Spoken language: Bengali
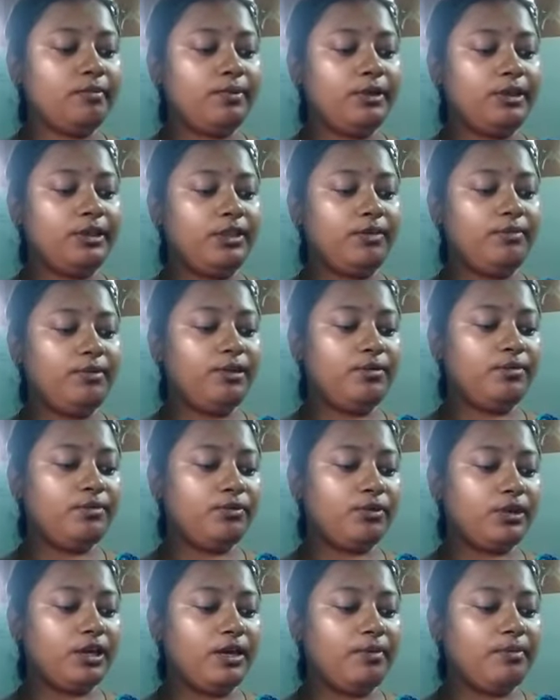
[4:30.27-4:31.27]
পৃথিবীর
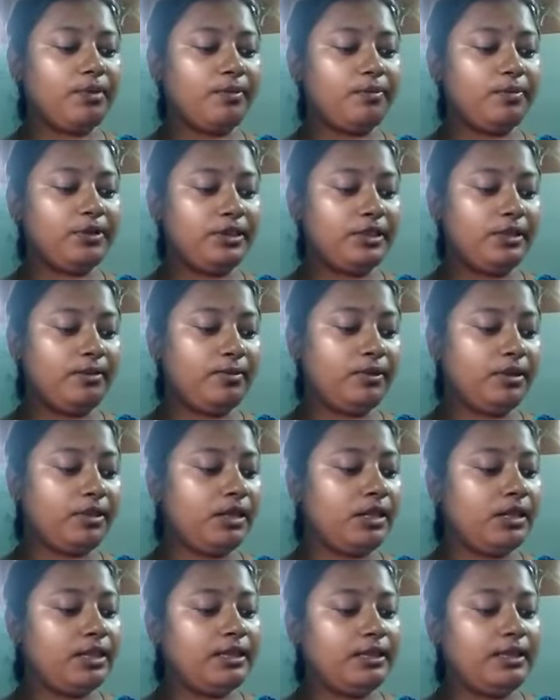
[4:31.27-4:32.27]
বুকে বা
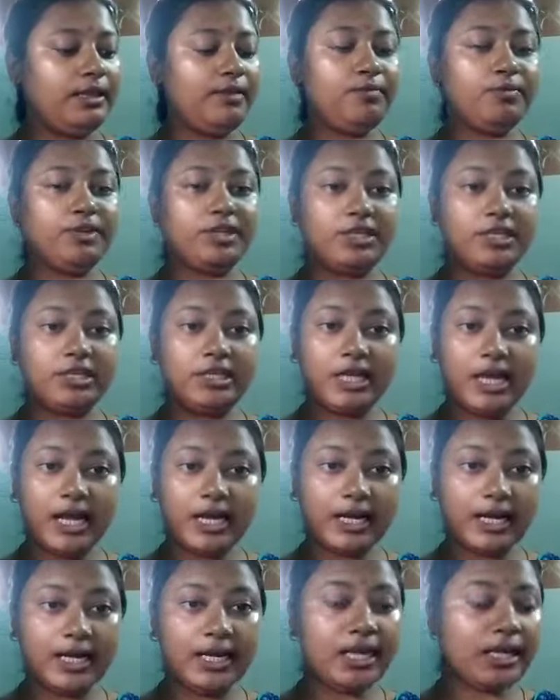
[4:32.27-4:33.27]
পৃথিবীর যে বৃষ্টি
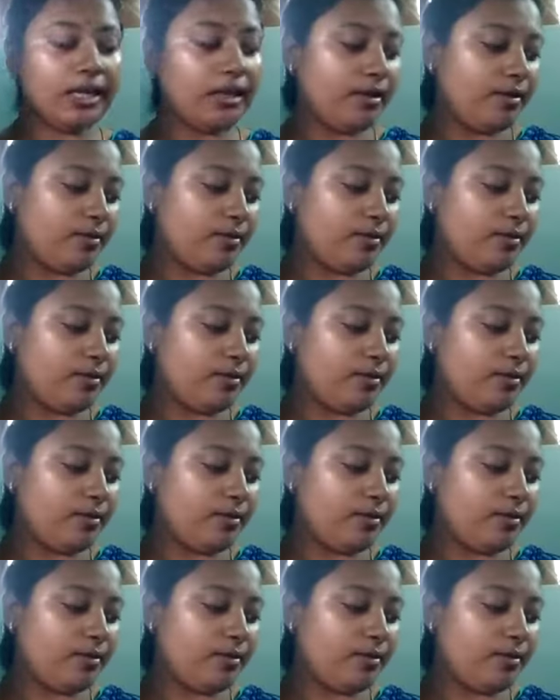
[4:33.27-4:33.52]
আকারে